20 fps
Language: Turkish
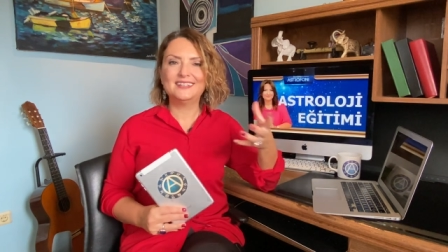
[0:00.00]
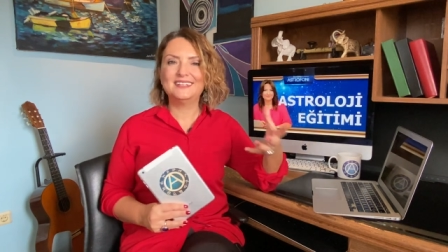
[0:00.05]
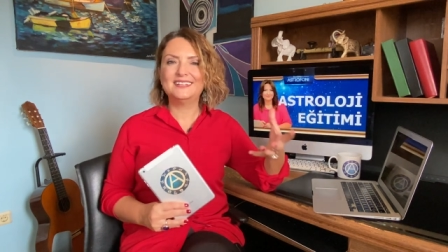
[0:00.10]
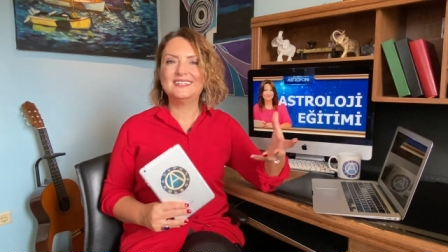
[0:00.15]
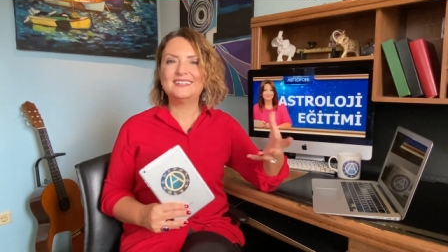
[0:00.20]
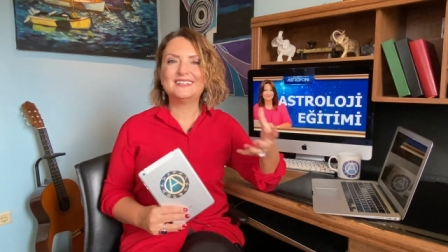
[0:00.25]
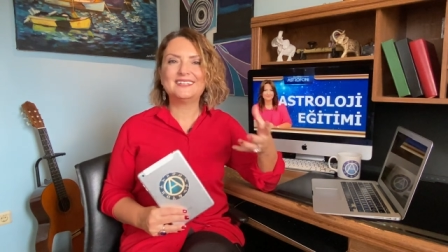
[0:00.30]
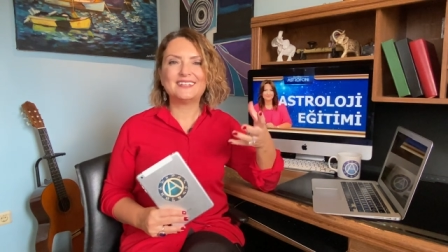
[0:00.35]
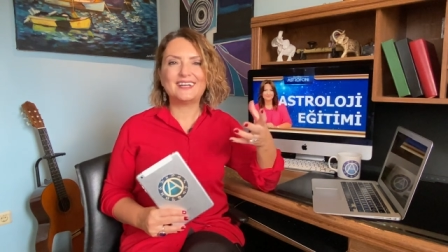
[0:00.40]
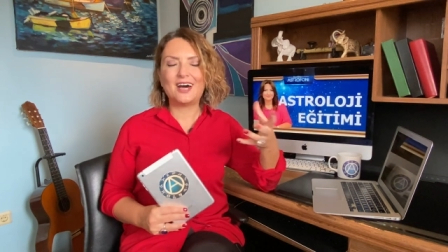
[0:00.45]

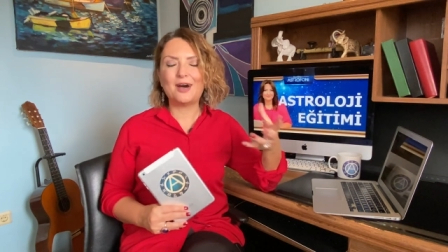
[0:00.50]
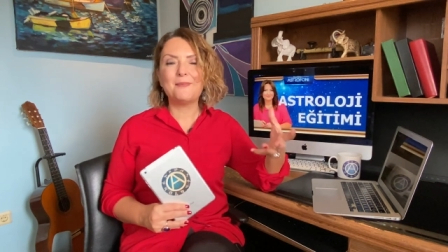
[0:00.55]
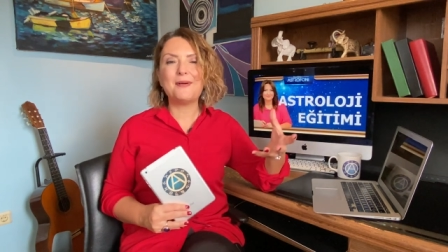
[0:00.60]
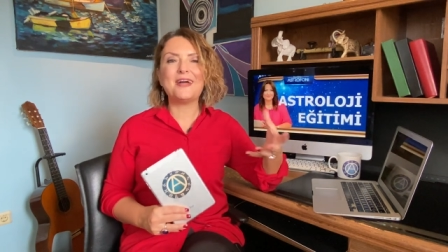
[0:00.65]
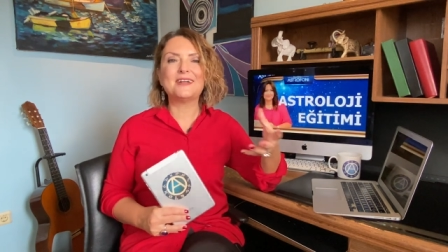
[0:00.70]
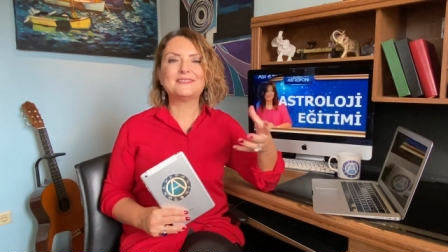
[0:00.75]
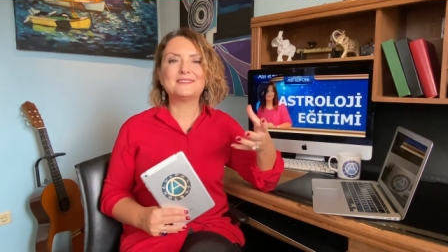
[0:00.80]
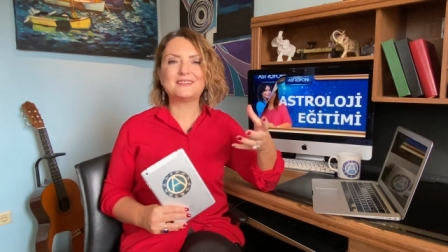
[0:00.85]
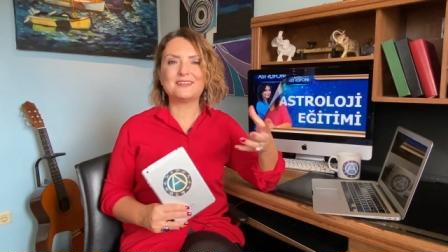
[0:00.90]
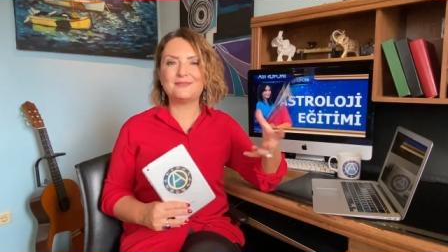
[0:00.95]
e,
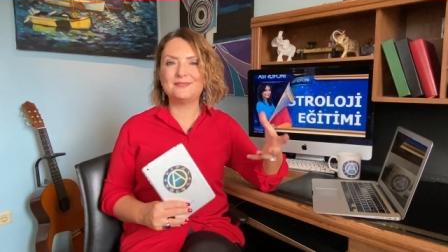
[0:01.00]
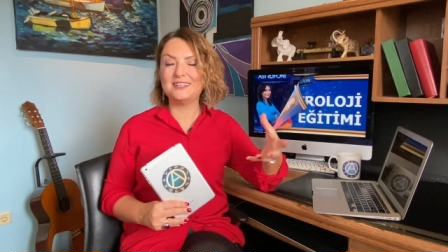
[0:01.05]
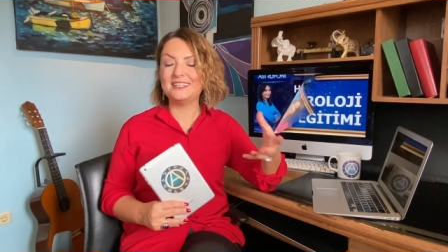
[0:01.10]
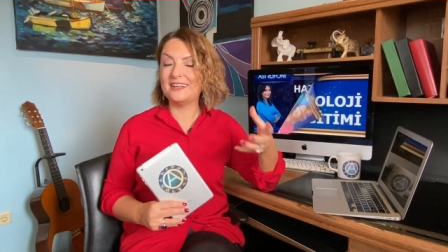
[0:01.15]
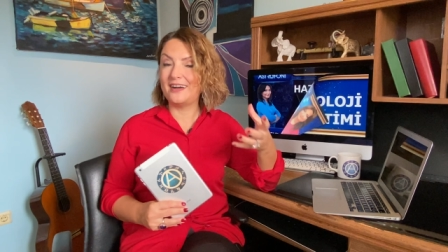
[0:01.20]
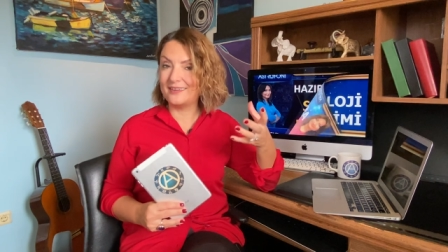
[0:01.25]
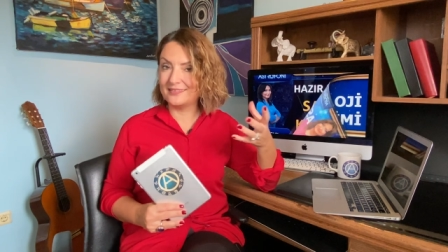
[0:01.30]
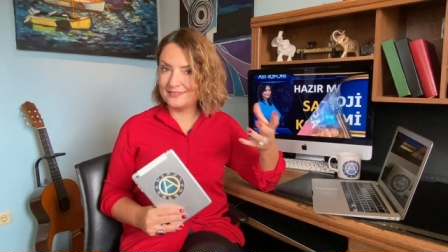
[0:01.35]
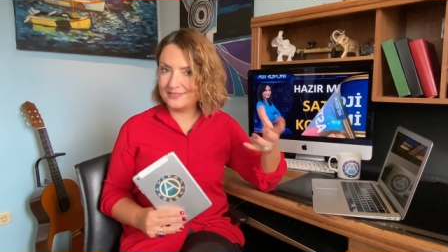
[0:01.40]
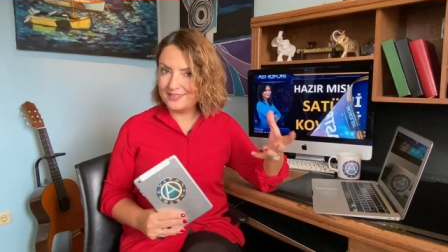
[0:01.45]
haber
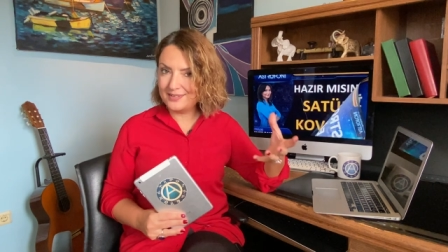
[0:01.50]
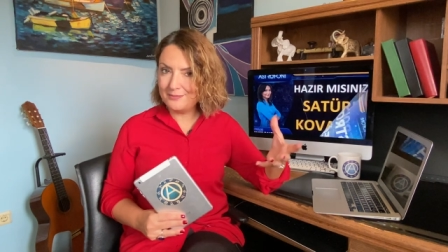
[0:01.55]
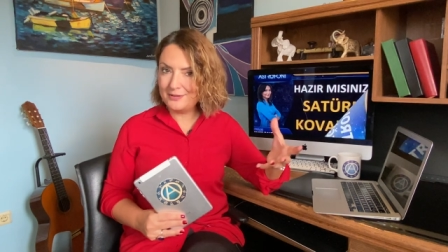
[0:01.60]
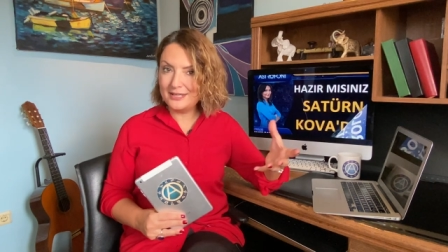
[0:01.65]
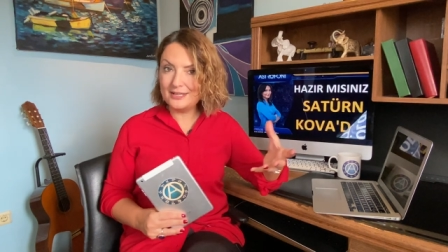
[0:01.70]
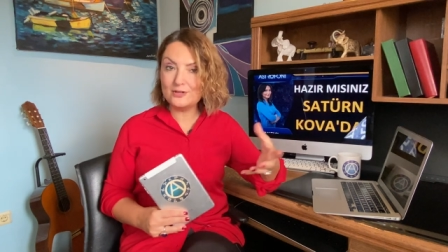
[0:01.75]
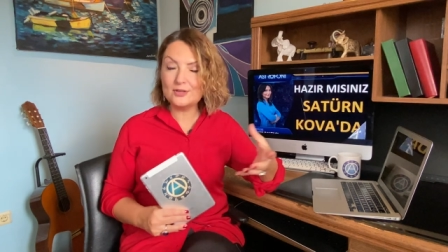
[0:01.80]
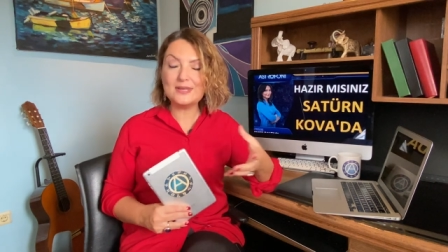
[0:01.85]
trafiğini arttırabilir,